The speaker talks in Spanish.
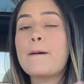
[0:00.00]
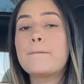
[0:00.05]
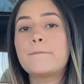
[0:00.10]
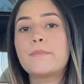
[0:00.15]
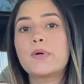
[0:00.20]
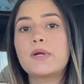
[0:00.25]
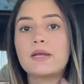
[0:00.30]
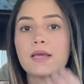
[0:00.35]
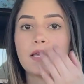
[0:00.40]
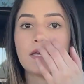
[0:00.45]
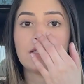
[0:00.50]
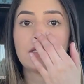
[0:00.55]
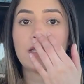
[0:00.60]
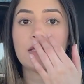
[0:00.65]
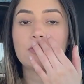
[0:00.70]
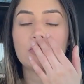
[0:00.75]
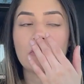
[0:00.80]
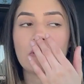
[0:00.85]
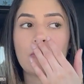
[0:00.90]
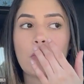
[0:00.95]
porque
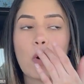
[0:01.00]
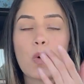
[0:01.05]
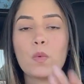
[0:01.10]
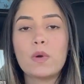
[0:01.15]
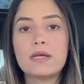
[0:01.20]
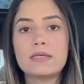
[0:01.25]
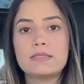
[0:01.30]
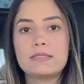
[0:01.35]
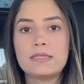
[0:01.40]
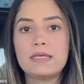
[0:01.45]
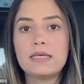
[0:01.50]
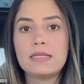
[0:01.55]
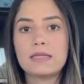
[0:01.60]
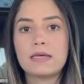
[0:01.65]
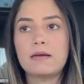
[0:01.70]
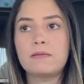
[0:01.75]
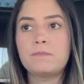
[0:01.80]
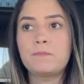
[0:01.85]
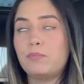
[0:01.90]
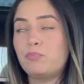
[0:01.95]
tuvimos una
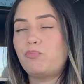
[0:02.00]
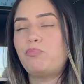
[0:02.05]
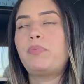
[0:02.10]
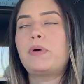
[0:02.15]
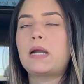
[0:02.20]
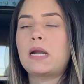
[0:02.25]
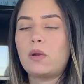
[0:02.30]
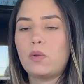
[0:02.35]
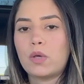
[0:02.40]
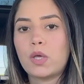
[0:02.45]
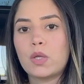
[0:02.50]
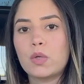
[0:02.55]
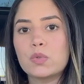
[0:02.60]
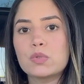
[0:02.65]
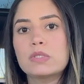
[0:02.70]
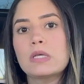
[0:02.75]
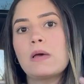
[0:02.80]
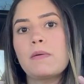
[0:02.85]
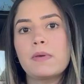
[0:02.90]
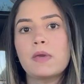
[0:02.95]
cita, para los que no
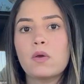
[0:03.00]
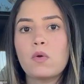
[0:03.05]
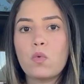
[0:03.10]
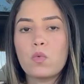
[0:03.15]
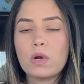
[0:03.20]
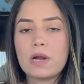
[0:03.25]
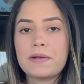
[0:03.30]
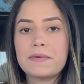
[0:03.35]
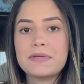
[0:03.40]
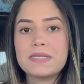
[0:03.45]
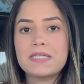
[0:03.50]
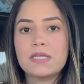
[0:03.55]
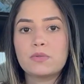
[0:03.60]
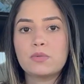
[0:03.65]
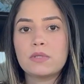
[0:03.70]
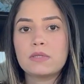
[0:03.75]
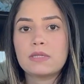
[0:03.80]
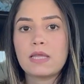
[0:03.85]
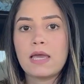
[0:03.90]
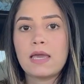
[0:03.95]
saben, una vez ya tú
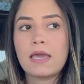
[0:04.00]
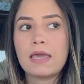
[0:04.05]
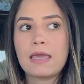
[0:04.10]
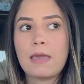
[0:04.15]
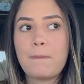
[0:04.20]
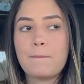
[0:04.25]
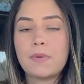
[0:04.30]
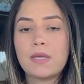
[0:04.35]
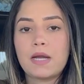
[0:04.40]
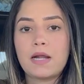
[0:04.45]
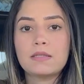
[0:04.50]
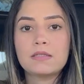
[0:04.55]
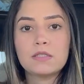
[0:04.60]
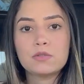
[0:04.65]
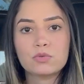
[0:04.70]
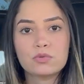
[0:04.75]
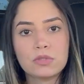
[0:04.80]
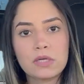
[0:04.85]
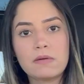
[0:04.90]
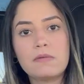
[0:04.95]
estás en espera de
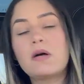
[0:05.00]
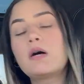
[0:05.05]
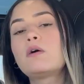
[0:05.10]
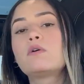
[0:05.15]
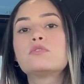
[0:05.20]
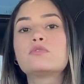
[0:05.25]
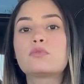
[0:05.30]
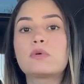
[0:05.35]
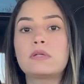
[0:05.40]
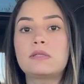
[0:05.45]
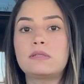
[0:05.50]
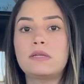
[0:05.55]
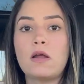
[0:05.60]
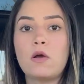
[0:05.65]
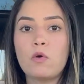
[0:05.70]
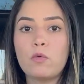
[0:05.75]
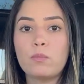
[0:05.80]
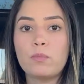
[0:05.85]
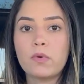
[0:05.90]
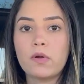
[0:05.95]
tu trabajo, tú entras a
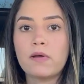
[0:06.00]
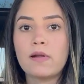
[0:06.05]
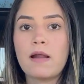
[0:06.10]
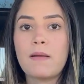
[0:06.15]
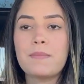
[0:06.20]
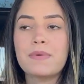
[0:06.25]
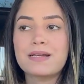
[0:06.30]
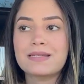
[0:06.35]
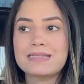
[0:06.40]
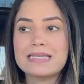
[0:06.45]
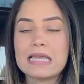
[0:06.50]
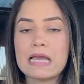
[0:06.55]
un programa que se